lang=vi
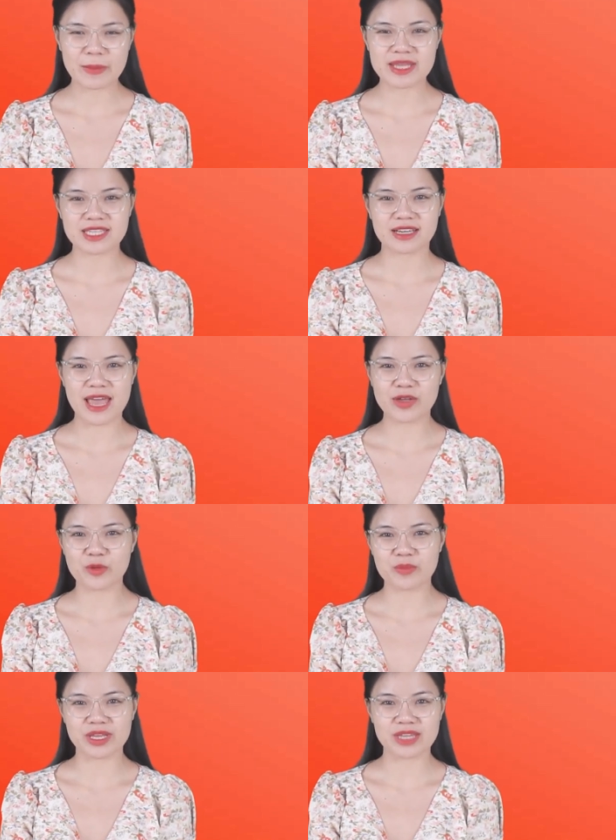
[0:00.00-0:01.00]
Ngay bây giờ
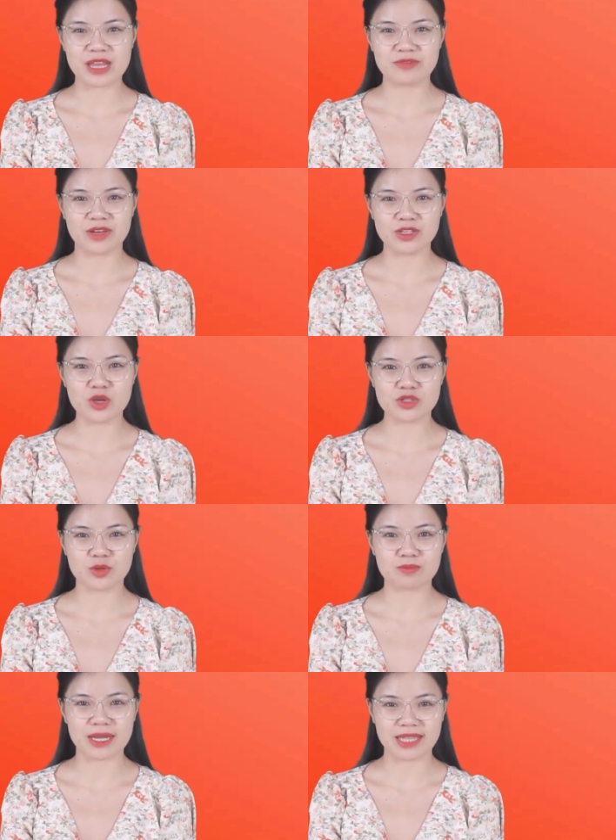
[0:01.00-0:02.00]
hãy cùng mình đến với
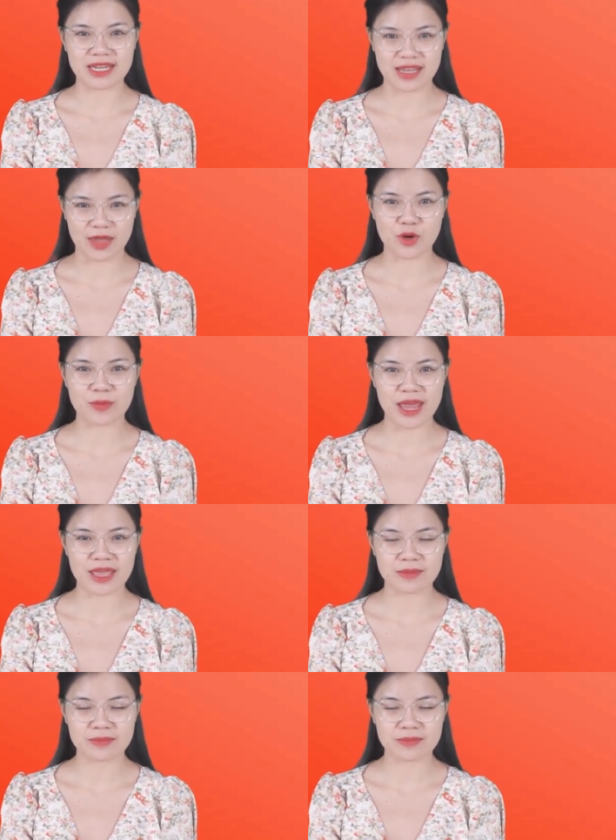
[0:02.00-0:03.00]
nội dung bản tin ngày hôm nay.